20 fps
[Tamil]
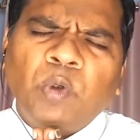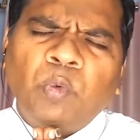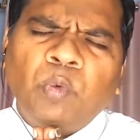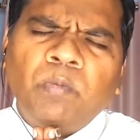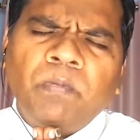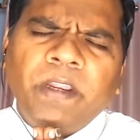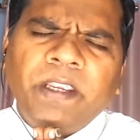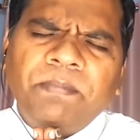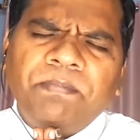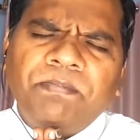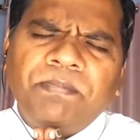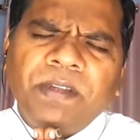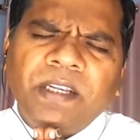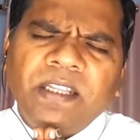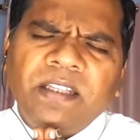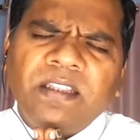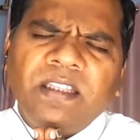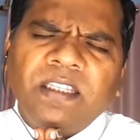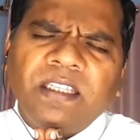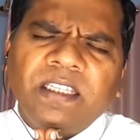உண்மை
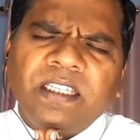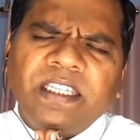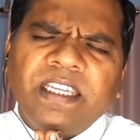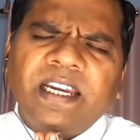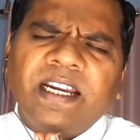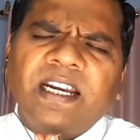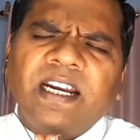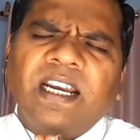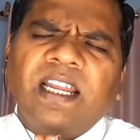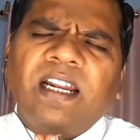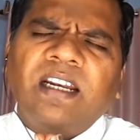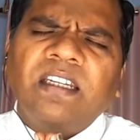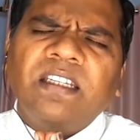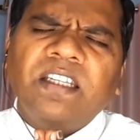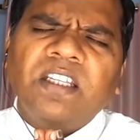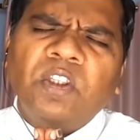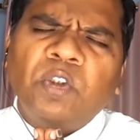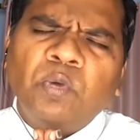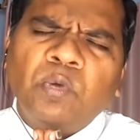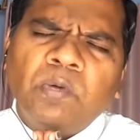பிரிந்து எங்களால்
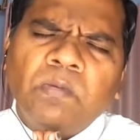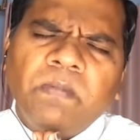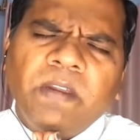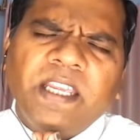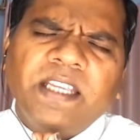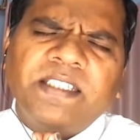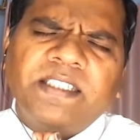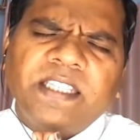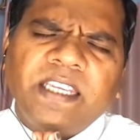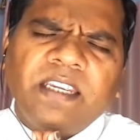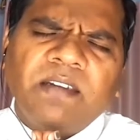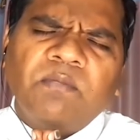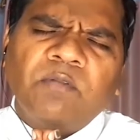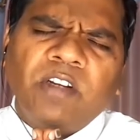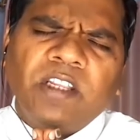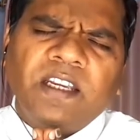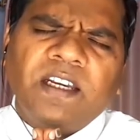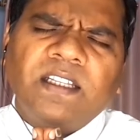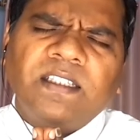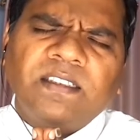எதுவுமே செய்ய
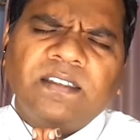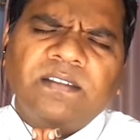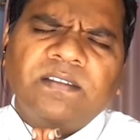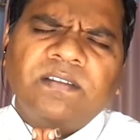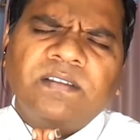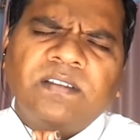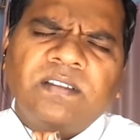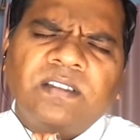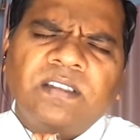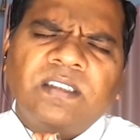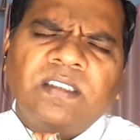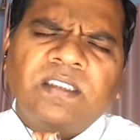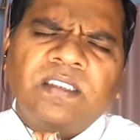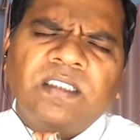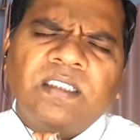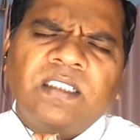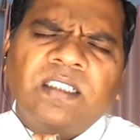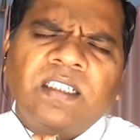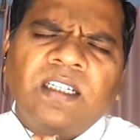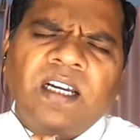முடியாது
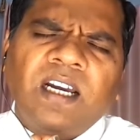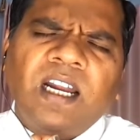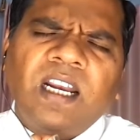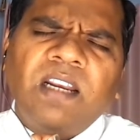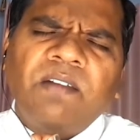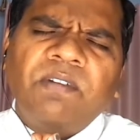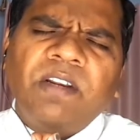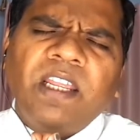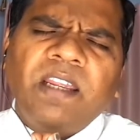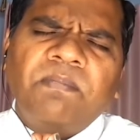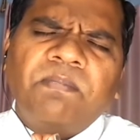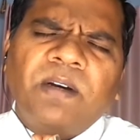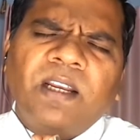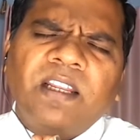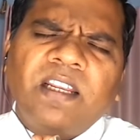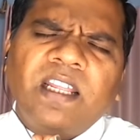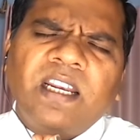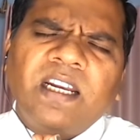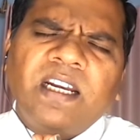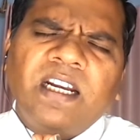ஆண்டவரே பல
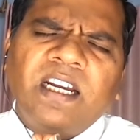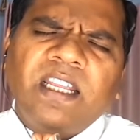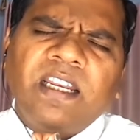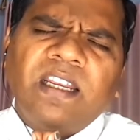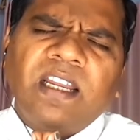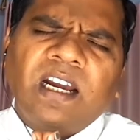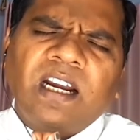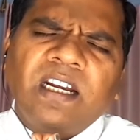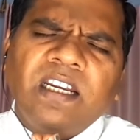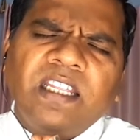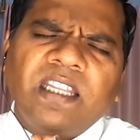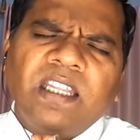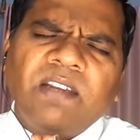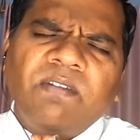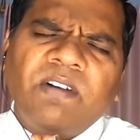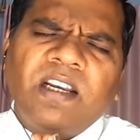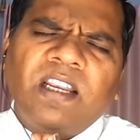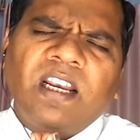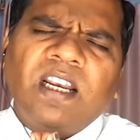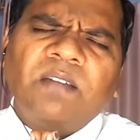நேரங்களில் நாங்கள் எதை
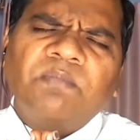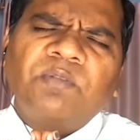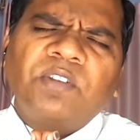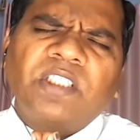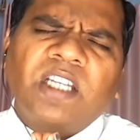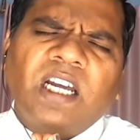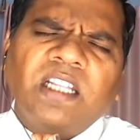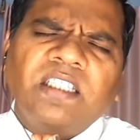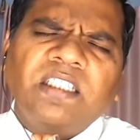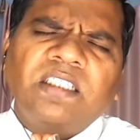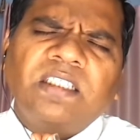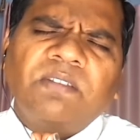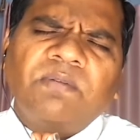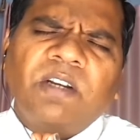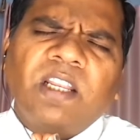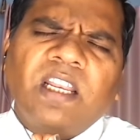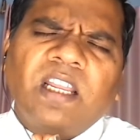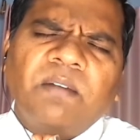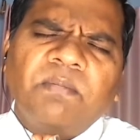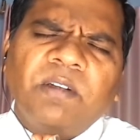வேண்டலாம் சாதித்து
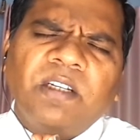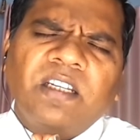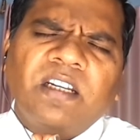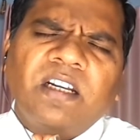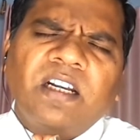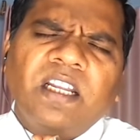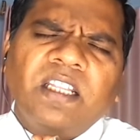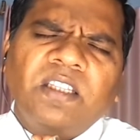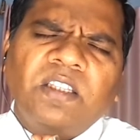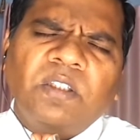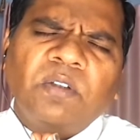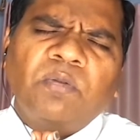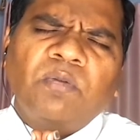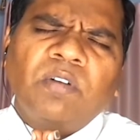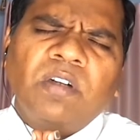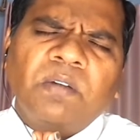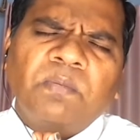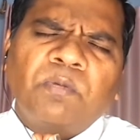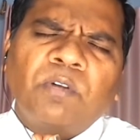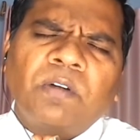விடலாம் என்று நினைத்து
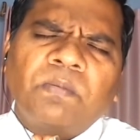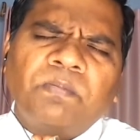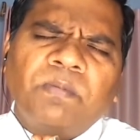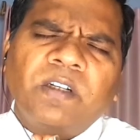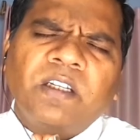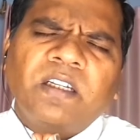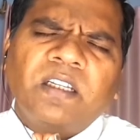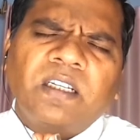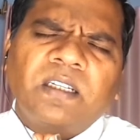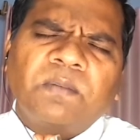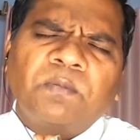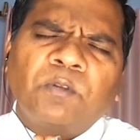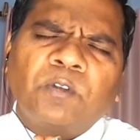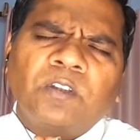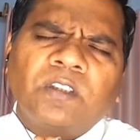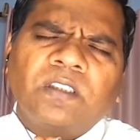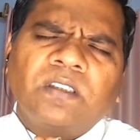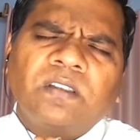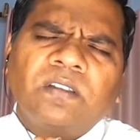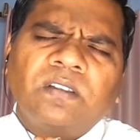கொண்டு புறப்படுகின்ற
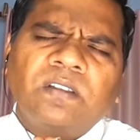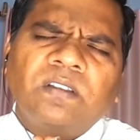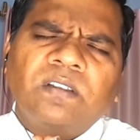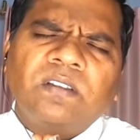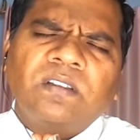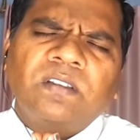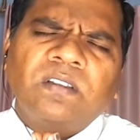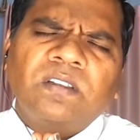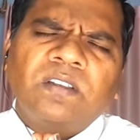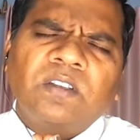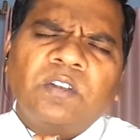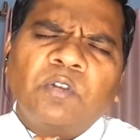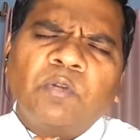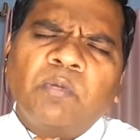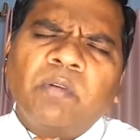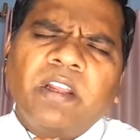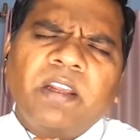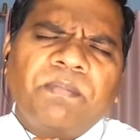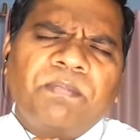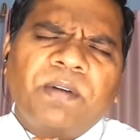போது
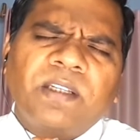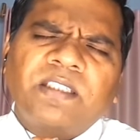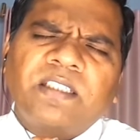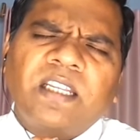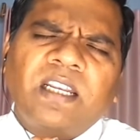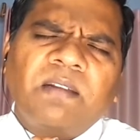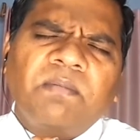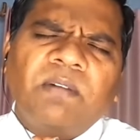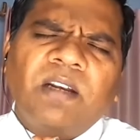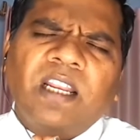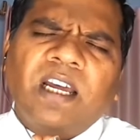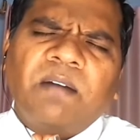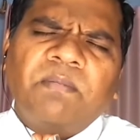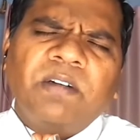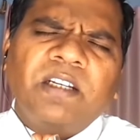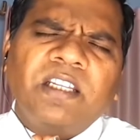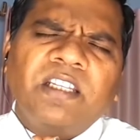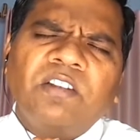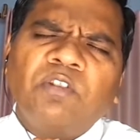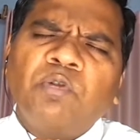உம்முடைய பிரசன்னம்
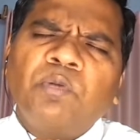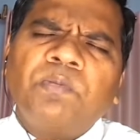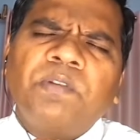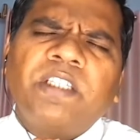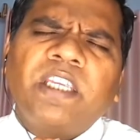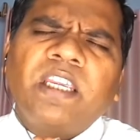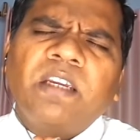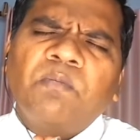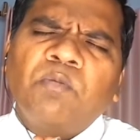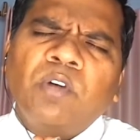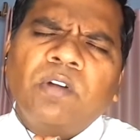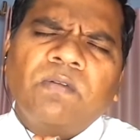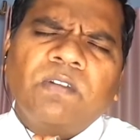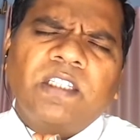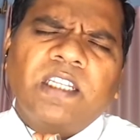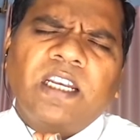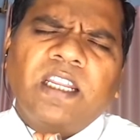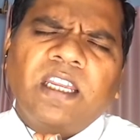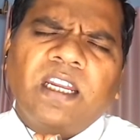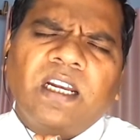இல்லாமல் எதுவும் செய்ய
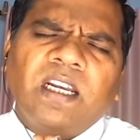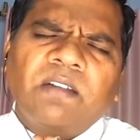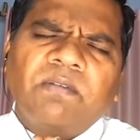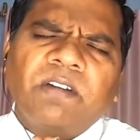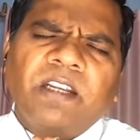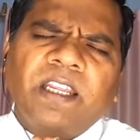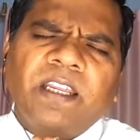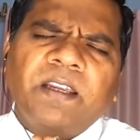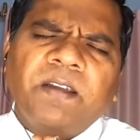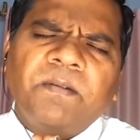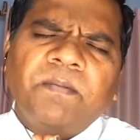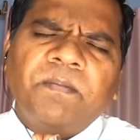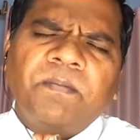முடிவதில்லை ஆண்டவரே